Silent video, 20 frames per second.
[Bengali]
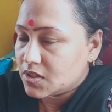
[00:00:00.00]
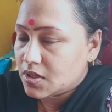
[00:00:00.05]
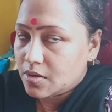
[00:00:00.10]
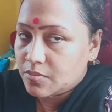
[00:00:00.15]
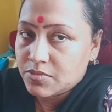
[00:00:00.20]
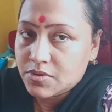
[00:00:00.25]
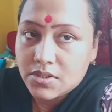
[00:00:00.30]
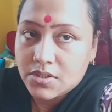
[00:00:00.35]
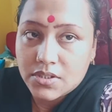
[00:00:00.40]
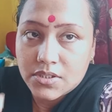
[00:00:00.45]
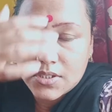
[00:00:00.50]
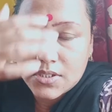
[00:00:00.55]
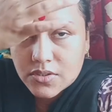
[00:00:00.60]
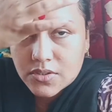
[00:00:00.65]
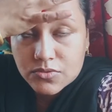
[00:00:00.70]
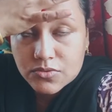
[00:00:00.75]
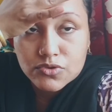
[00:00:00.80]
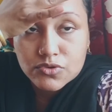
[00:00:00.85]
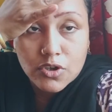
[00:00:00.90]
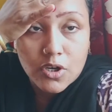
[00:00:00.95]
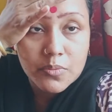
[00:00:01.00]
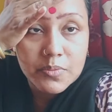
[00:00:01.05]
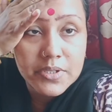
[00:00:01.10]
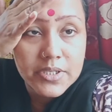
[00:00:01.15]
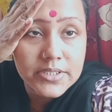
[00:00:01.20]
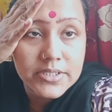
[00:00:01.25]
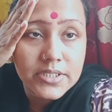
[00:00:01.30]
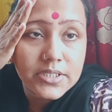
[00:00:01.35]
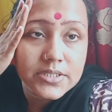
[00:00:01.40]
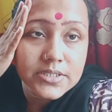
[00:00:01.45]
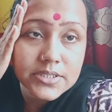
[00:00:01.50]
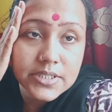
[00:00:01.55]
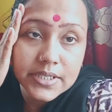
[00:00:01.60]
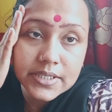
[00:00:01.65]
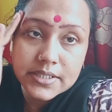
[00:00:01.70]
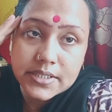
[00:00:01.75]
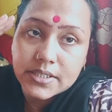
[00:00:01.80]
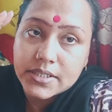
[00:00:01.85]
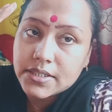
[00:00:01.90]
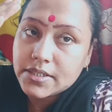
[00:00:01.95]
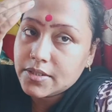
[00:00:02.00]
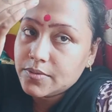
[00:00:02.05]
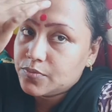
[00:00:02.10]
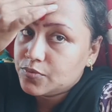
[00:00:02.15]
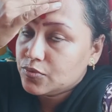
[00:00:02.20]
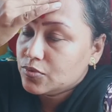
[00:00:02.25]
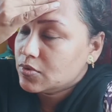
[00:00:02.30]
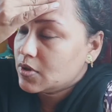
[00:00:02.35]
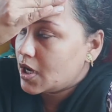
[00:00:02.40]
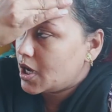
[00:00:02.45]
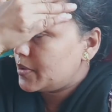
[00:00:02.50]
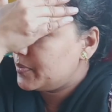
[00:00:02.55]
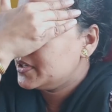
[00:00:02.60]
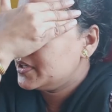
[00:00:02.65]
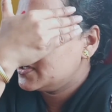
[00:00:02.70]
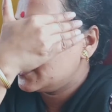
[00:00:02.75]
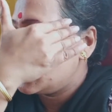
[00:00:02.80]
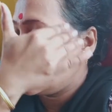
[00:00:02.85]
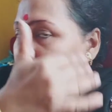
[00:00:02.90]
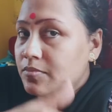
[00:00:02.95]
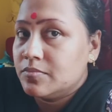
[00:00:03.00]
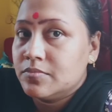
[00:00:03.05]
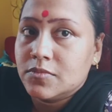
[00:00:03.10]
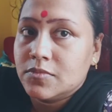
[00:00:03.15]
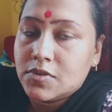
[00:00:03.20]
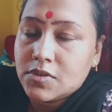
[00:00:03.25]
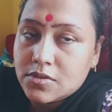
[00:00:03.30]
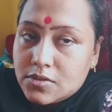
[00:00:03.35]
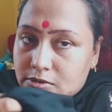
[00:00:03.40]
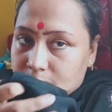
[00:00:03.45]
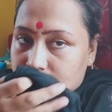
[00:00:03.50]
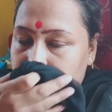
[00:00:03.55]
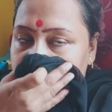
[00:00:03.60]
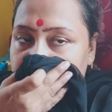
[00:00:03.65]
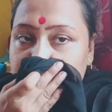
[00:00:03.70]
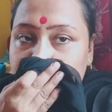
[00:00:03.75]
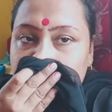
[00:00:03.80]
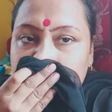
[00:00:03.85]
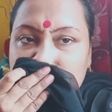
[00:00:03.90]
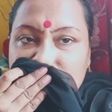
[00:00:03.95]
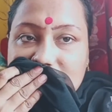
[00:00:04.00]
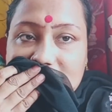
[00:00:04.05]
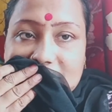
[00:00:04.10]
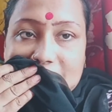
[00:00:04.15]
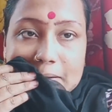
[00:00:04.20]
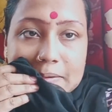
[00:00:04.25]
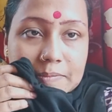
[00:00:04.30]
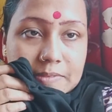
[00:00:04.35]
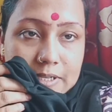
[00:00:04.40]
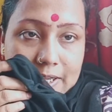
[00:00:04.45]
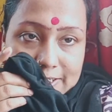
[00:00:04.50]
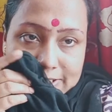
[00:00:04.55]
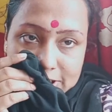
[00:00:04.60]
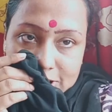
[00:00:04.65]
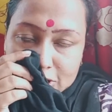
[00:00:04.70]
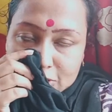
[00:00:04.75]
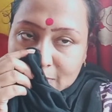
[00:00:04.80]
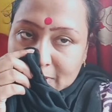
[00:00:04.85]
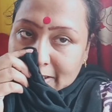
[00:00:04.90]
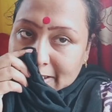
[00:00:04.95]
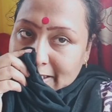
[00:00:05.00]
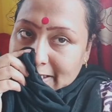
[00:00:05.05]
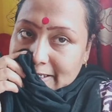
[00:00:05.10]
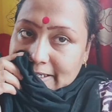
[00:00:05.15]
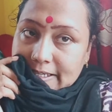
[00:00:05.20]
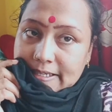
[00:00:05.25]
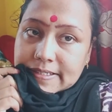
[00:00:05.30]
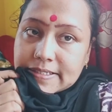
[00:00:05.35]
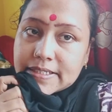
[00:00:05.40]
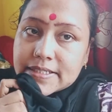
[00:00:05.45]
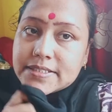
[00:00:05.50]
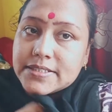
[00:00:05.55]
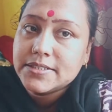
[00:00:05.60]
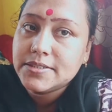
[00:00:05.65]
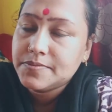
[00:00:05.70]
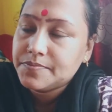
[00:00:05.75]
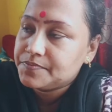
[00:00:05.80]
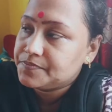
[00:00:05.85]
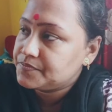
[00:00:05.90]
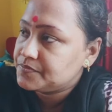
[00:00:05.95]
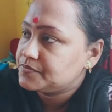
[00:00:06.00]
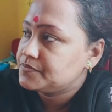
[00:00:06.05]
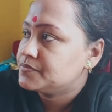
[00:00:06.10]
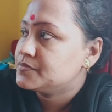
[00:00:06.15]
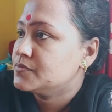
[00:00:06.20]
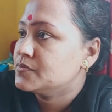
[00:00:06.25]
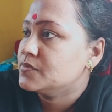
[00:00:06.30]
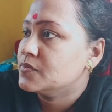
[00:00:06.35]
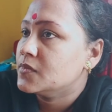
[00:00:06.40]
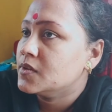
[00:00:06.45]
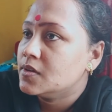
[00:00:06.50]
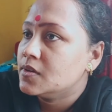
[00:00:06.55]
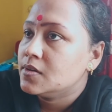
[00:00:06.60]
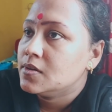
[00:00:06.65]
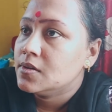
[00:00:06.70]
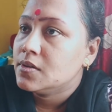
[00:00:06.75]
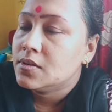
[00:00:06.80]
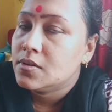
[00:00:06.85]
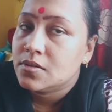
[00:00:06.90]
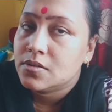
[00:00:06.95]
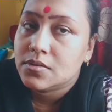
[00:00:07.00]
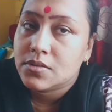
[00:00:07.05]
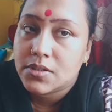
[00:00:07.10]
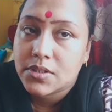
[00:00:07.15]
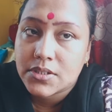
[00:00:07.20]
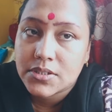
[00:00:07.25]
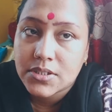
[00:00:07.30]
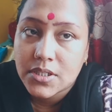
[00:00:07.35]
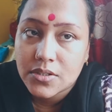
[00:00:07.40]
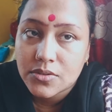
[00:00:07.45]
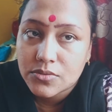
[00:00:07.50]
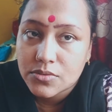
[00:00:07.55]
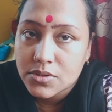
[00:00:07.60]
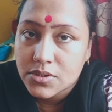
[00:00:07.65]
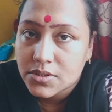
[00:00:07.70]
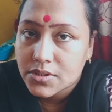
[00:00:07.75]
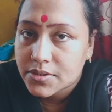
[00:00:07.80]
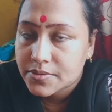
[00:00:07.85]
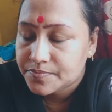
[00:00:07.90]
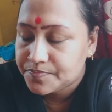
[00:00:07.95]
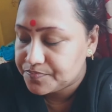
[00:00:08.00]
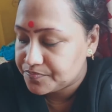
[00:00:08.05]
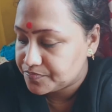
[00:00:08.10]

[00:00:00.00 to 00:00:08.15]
আমি দেখুন সবে এসেছি হেঁটে হেঁটে পুরো ঘামে ঘাম আমি আসার সময় হেঁটে এসেছি রিক্সা করিনি